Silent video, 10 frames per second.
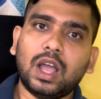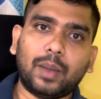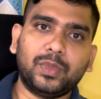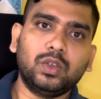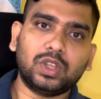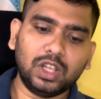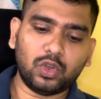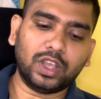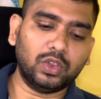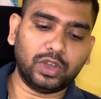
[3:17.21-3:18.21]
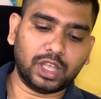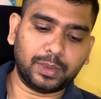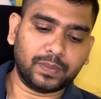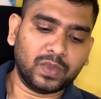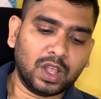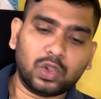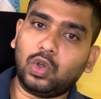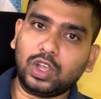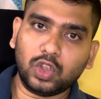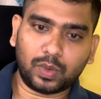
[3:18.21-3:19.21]
আপনার ওখানে লগ হয়ে যাবে
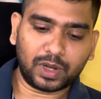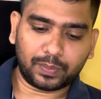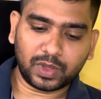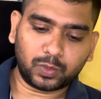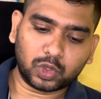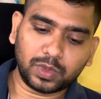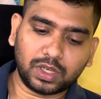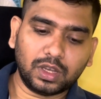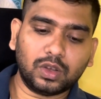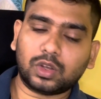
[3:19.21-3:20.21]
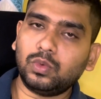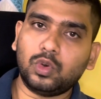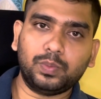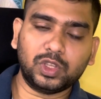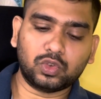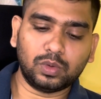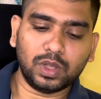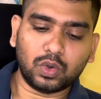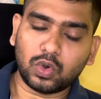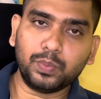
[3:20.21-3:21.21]
লগ হওয়ার পর আপনার প্রথমে একটি এরকম হোম পেজ খুলবে
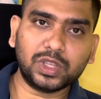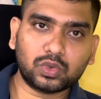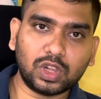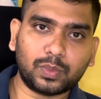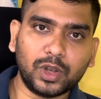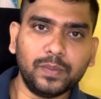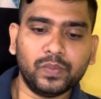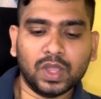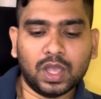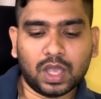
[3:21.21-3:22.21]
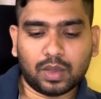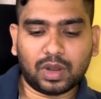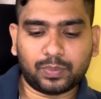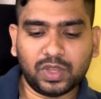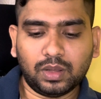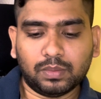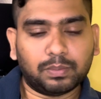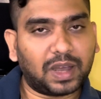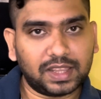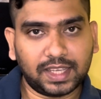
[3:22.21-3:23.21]
হোম পেজ খোলার পরে এবার আপনি
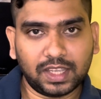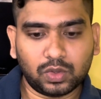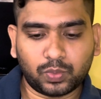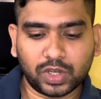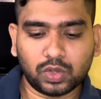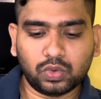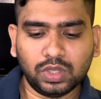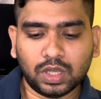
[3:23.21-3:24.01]
বাদিকে উপরে দেখুন